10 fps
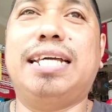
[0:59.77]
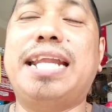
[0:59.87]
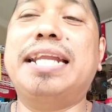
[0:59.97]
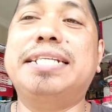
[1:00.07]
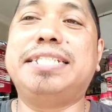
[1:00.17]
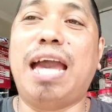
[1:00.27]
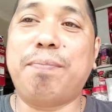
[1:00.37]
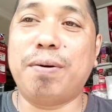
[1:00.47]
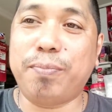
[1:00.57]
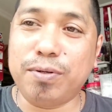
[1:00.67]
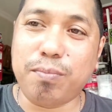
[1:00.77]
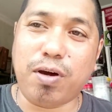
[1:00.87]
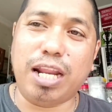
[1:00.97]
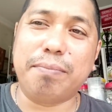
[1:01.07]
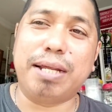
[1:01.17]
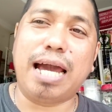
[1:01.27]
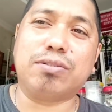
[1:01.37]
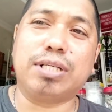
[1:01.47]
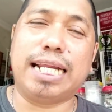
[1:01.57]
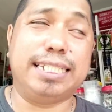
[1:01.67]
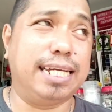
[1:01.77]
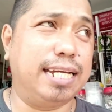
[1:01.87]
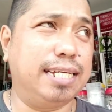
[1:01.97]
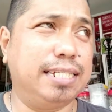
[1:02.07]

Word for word: dan siapapun boleh melakukannya.